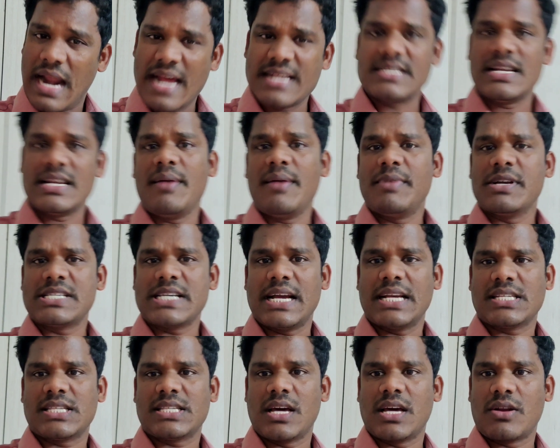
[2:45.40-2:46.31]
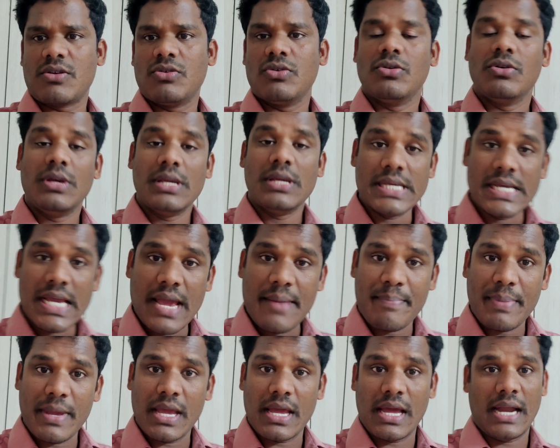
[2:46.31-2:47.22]
రాజీనామా చేస్తారు
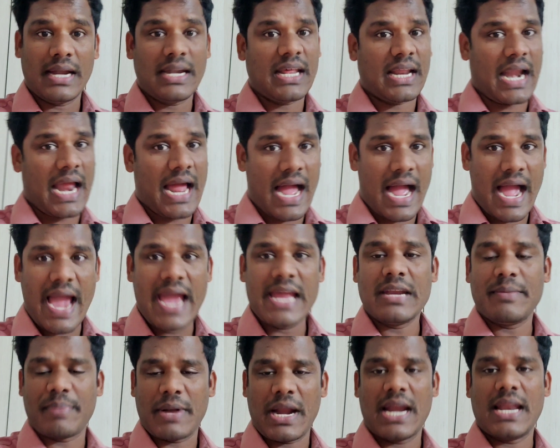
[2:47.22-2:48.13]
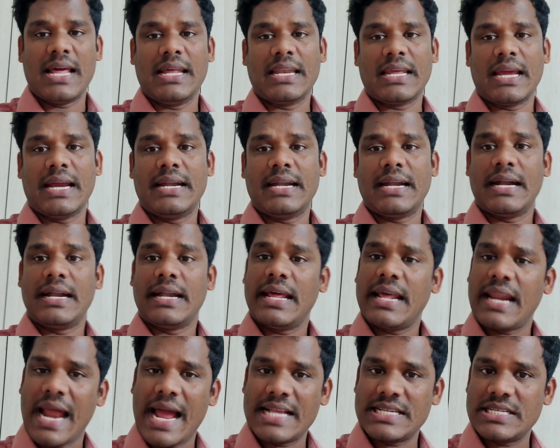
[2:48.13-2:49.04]
ఏపీ అంటే ఆయన ప్రణాళిక
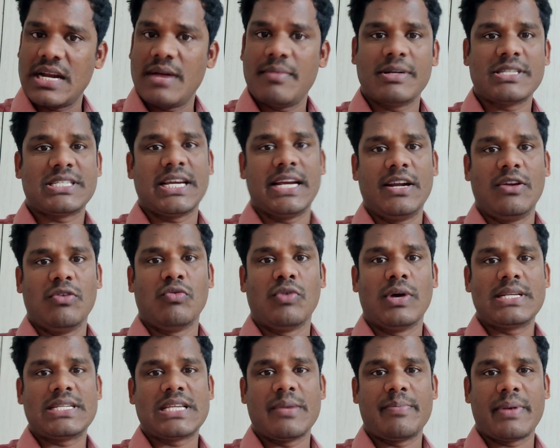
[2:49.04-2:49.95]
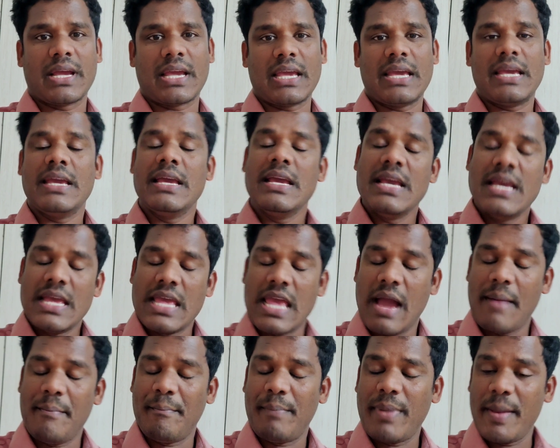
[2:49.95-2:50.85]
ఏంటంటే రాజీనామా చేయడం వైసీపీకి
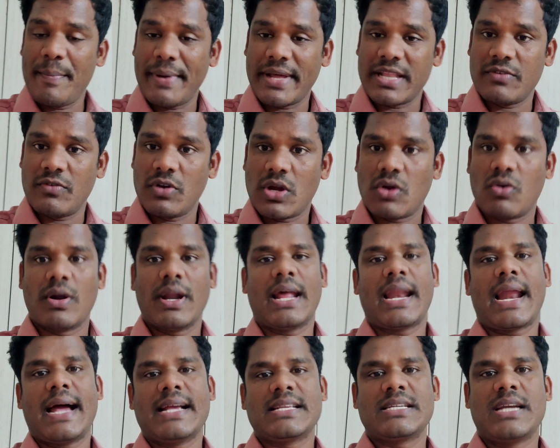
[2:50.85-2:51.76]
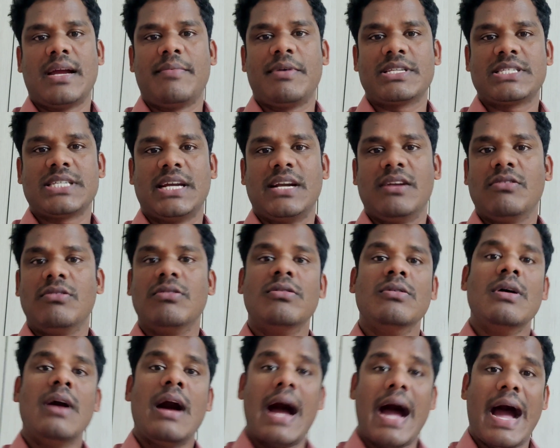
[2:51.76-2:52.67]
ఎంపీ పదవికి కూడా రాజీనామా చేయడం
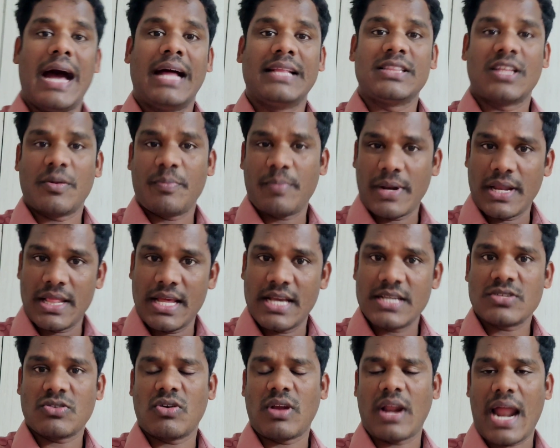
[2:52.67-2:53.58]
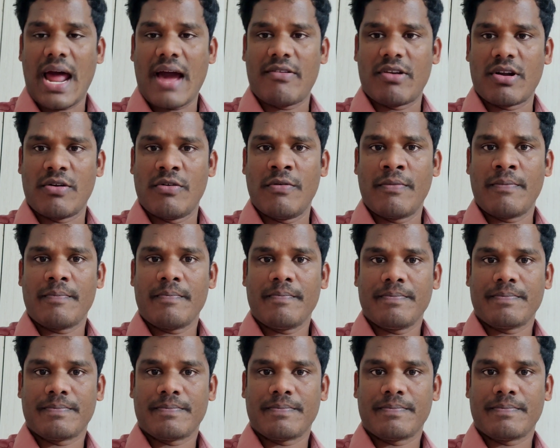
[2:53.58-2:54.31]
ఆంధ్రప్రదేశ్కు రావడం